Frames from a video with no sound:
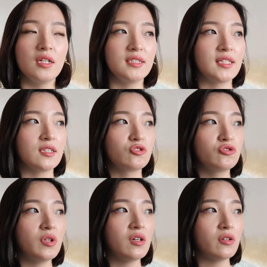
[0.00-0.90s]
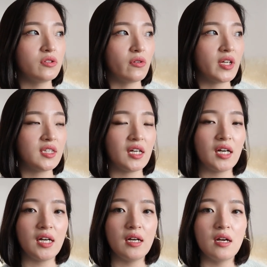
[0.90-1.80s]
이제 중요한 건
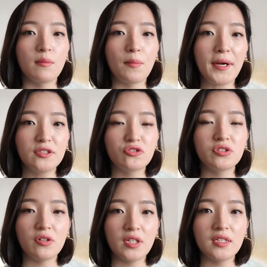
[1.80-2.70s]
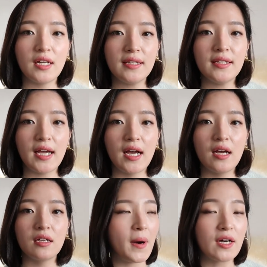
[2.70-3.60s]
여기다가 뭐 발수 처리를 했냐,
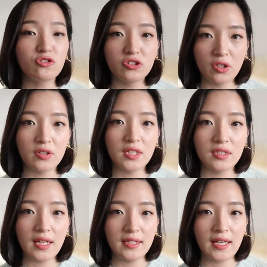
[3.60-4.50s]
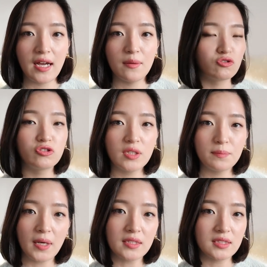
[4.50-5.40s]
방수 처리를 했냐,
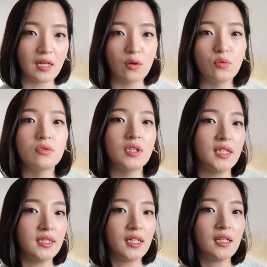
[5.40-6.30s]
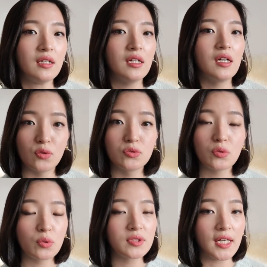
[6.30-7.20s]
구김 방지 가공을 했냐, 이
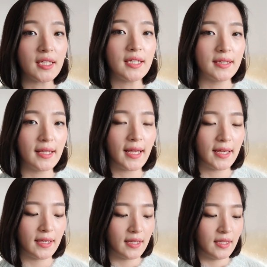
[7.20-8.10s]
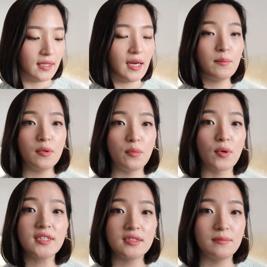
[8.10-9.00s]
정도 차이인데 한번
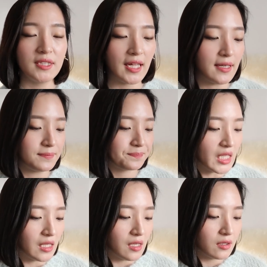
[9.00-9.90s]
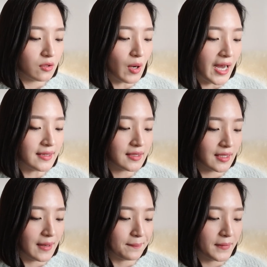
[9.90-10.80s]
보겠습니다. 그리고
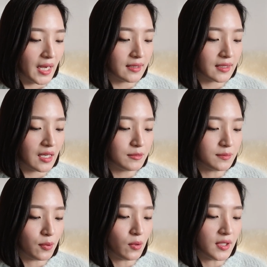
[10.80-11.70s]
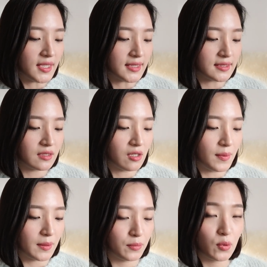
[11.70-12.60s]
안감, 안감은
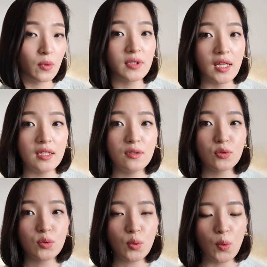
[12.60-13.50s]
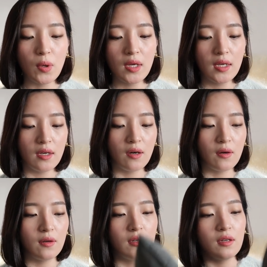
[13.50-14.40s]
폴리에스터 백 퍼센트. 네, 이것도
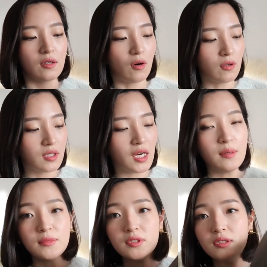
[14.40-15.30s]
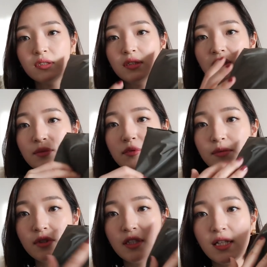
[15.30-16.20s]
어, 겉감은 이
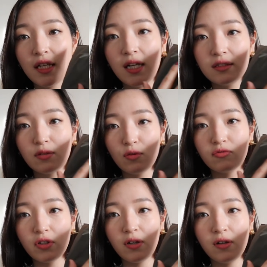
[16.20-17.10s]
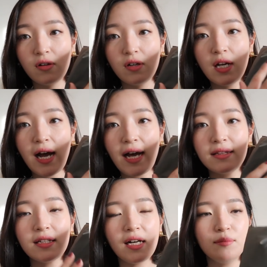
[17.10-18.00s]
부분을 얘기하는 거고요.
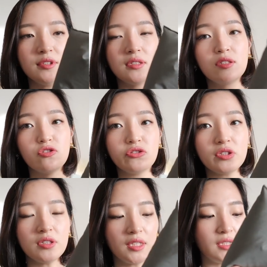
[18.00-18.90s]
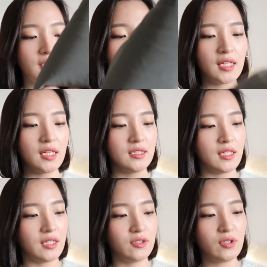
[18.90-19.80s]
안감은 충전재를 이야기하는
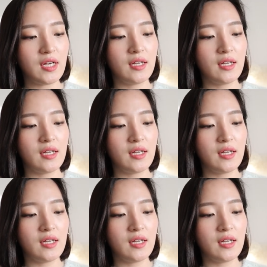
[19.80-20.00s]
게 아니라